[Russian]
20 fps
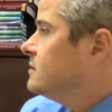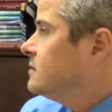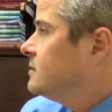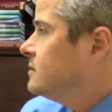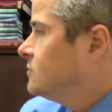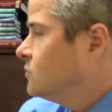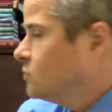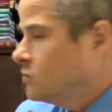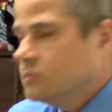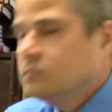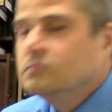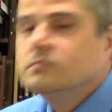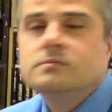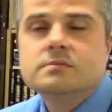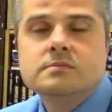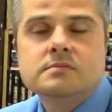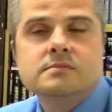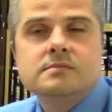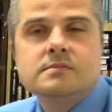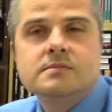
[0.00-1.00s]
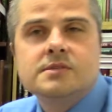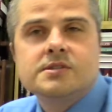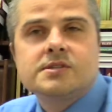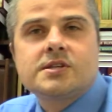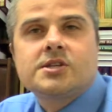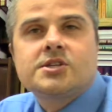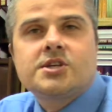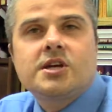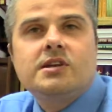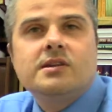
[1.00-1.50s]
ну,
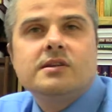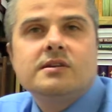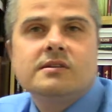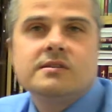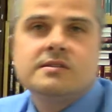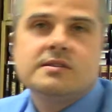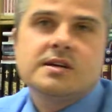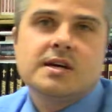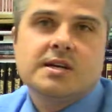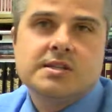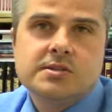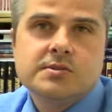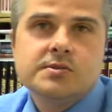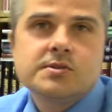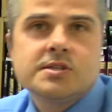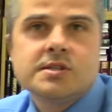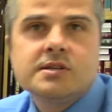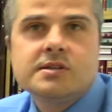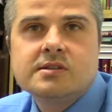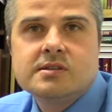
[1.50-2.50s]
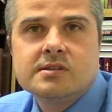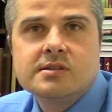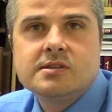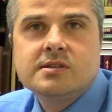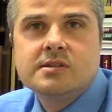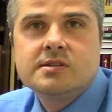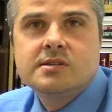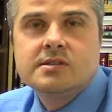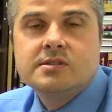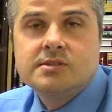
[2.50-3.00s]
изначально находился
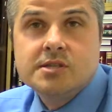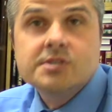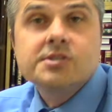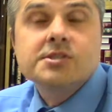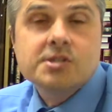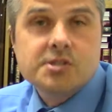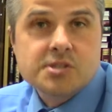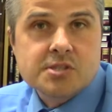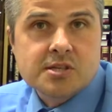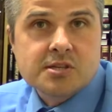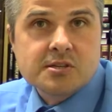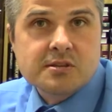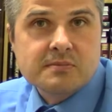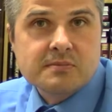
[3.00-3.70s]
детский сад.